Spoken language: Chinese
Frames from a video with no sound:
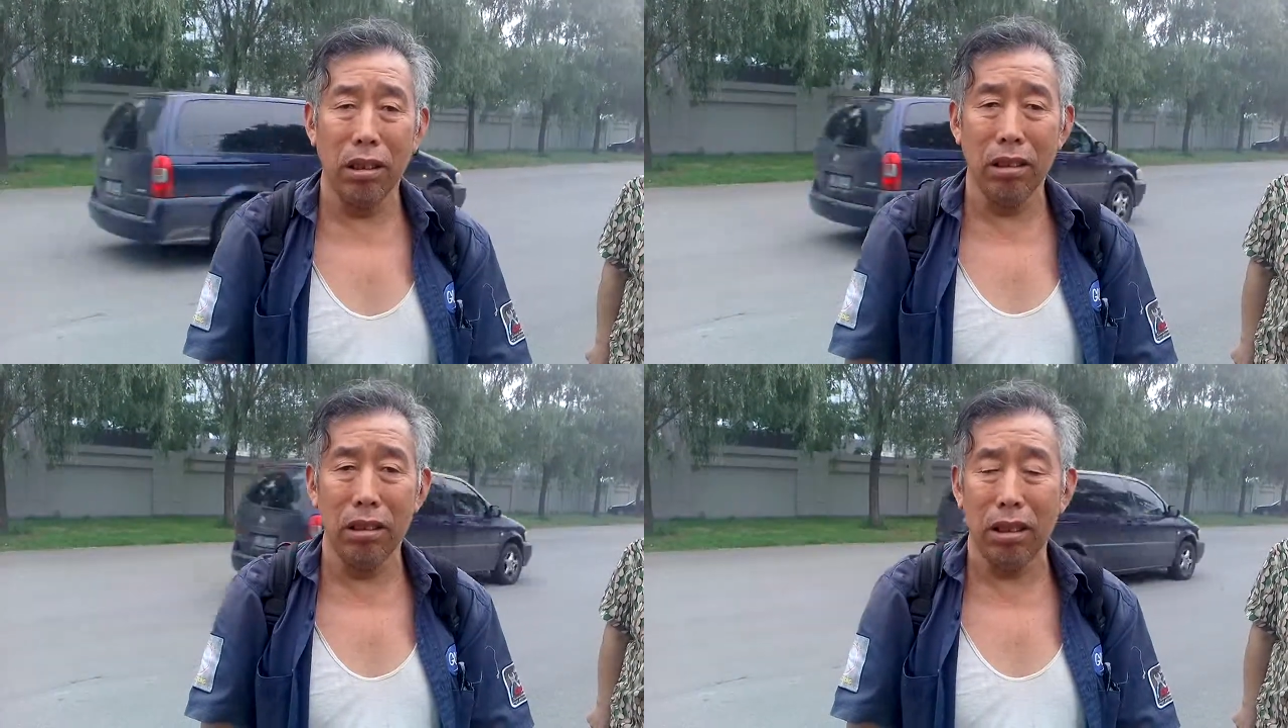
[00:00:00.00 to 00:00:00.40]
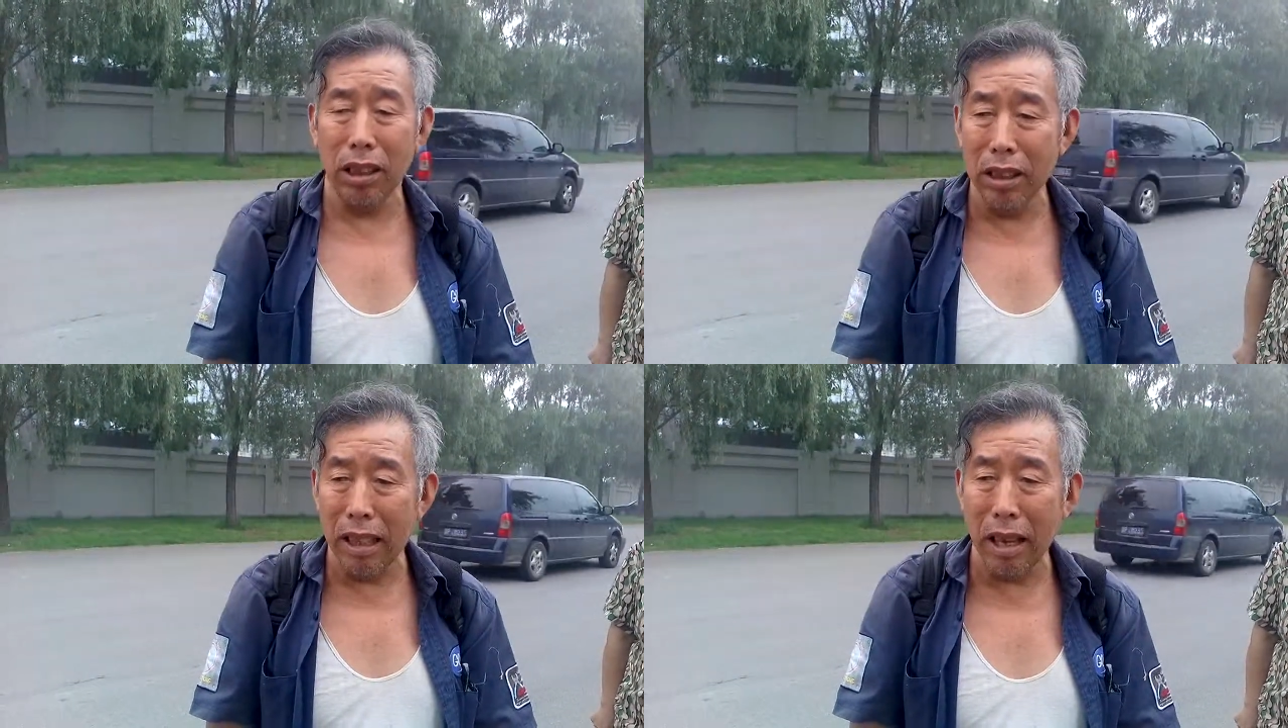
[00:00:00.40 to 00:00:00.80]
呃，
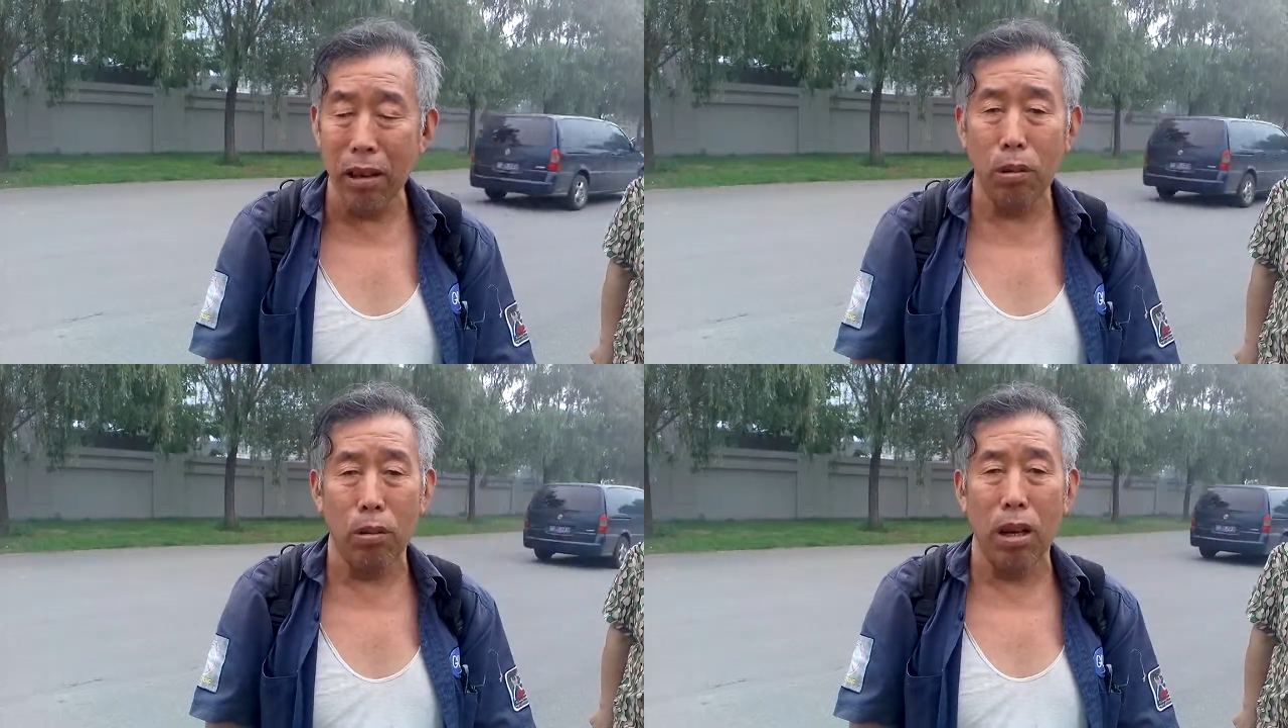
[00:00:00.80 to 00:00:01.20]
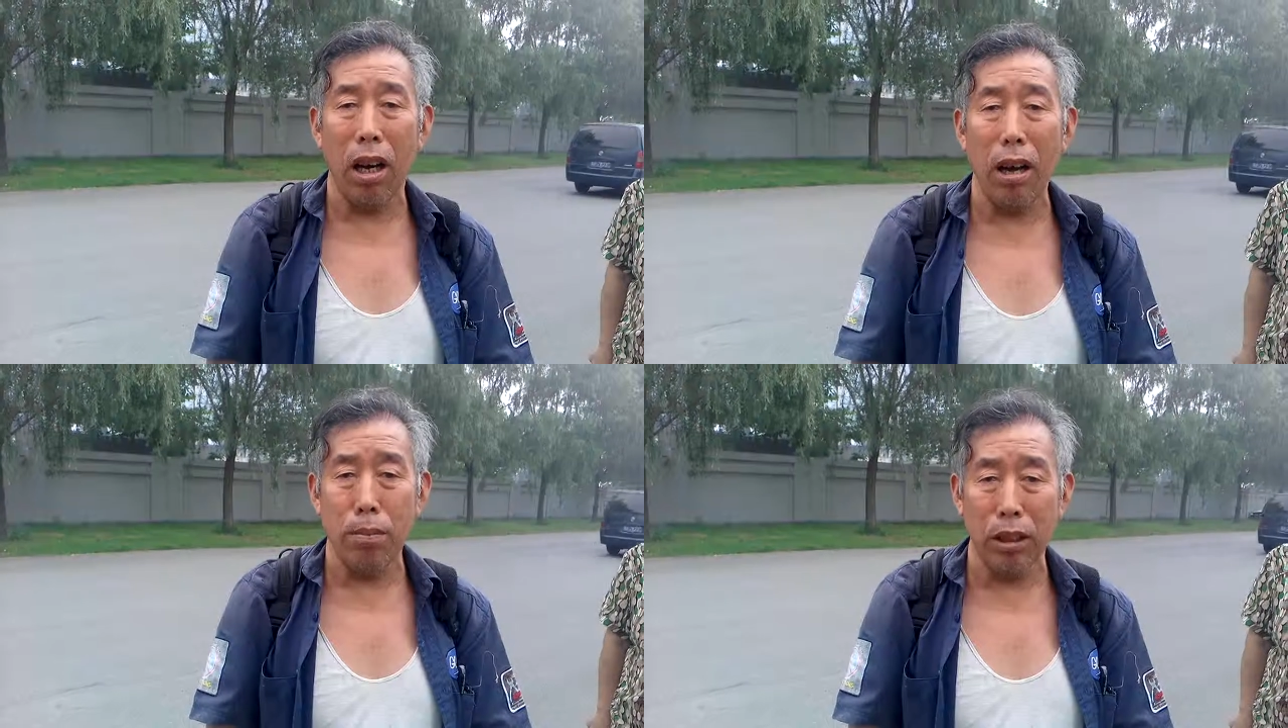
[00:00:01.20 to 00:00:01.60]
今年我
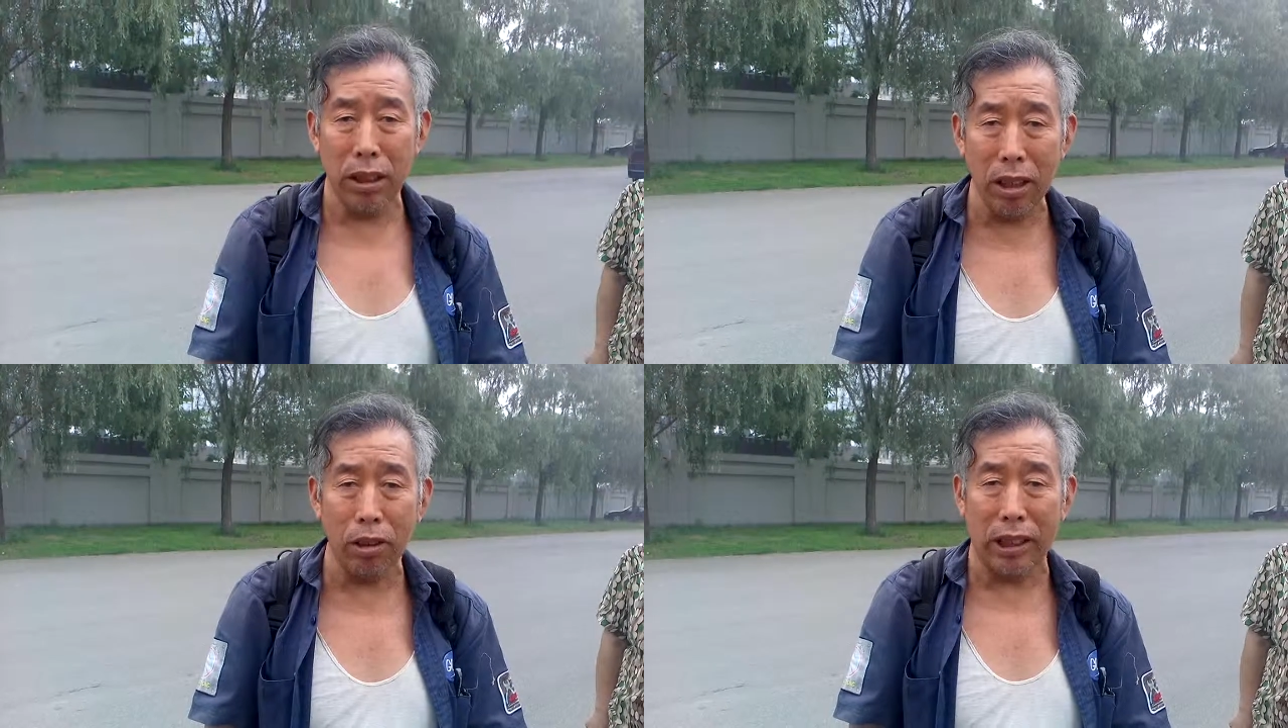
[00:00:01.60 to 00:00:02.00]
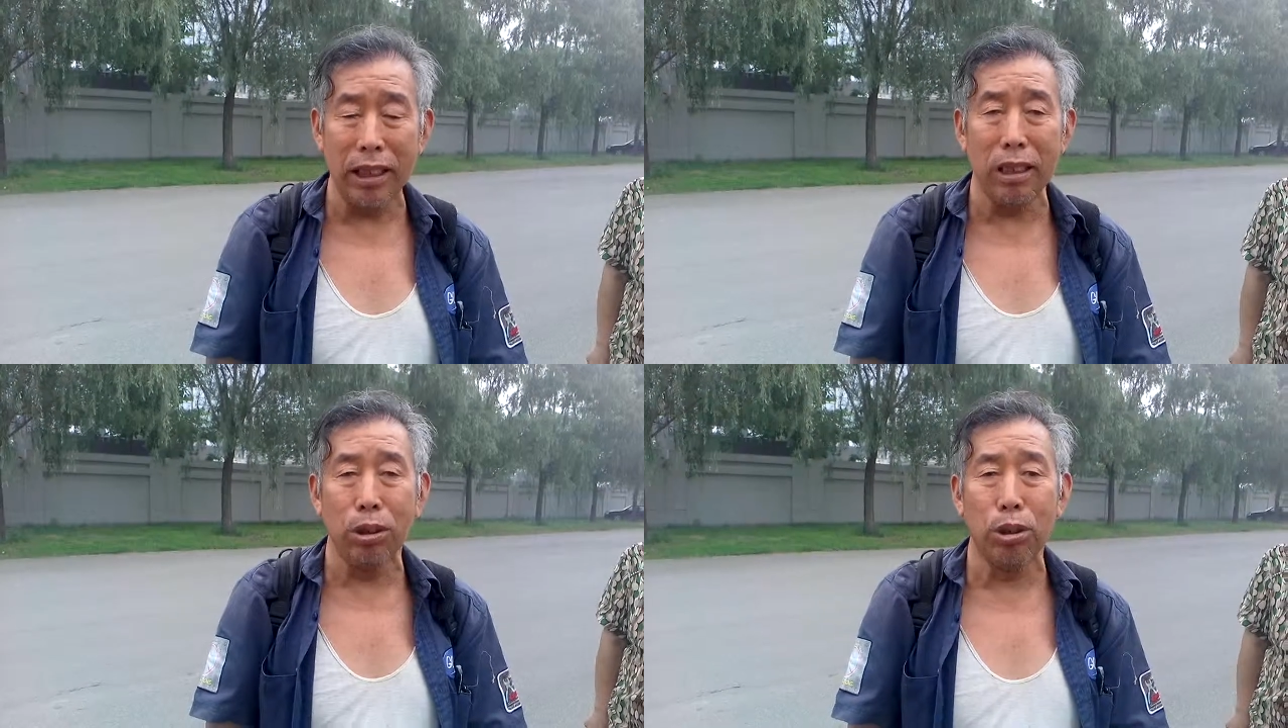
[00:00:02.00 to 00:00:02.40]
还不知道谁
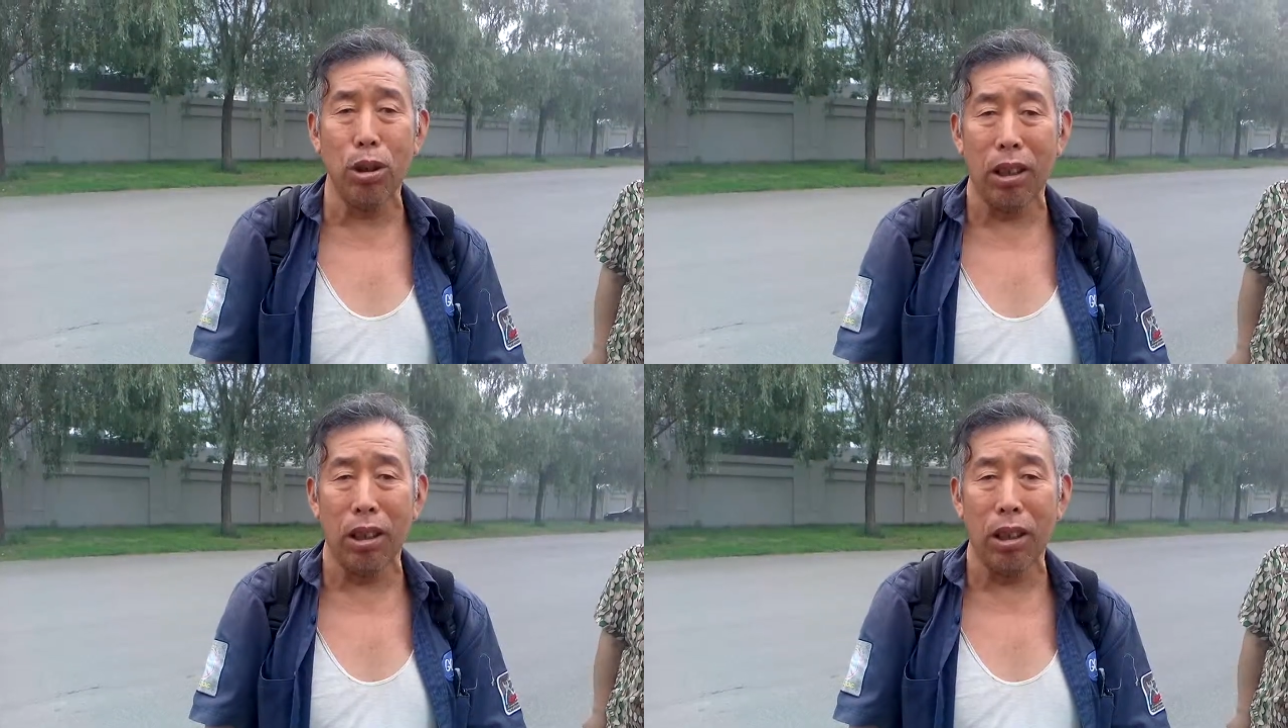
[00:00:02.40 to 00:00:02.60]
能送。